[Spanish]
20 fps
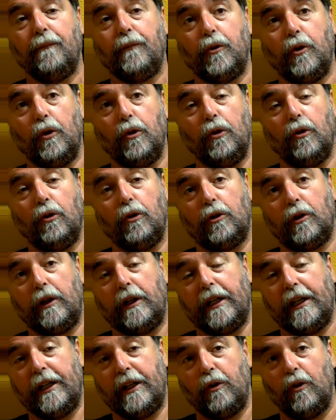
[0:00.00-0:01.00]
todo,
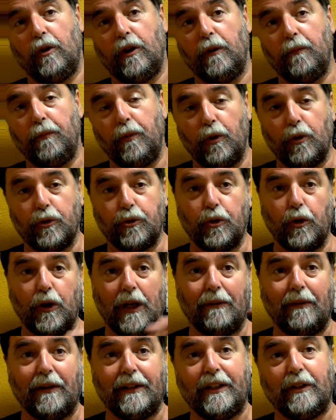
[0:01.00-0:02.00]
que recoge un poco todo el
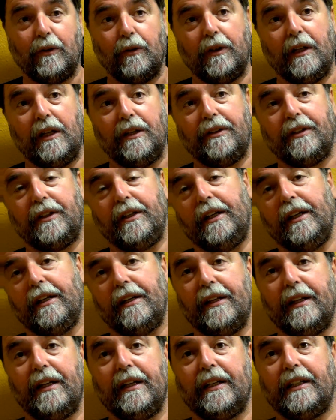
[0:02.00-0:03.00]
abanico de la
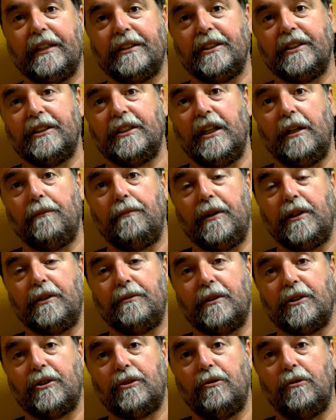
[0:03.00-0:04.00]
izquierda que existe en el País
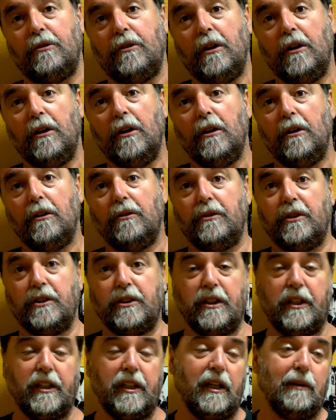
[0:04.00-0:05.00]
Vasco,
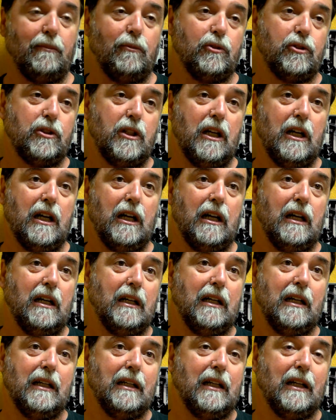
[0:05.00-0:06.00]
desde digamos
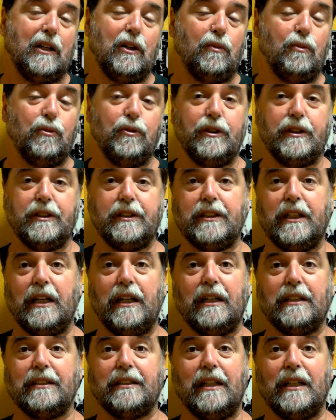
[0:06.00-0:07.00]
la,
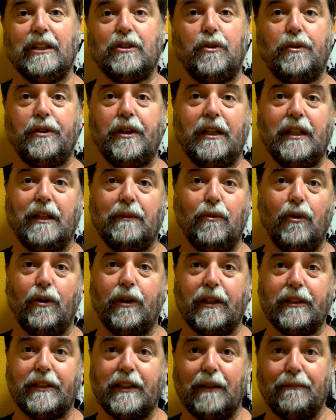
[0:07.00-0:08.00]
comunista hasta la
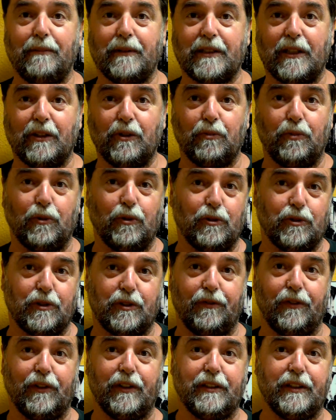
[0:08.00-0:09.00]
socialdemócrata, pasando por los
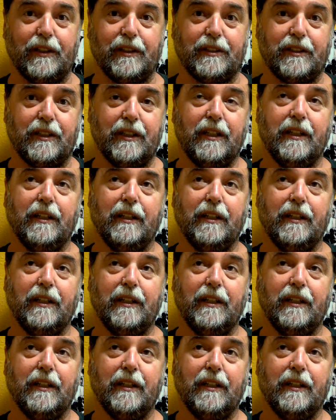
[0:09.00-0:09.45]
diferentes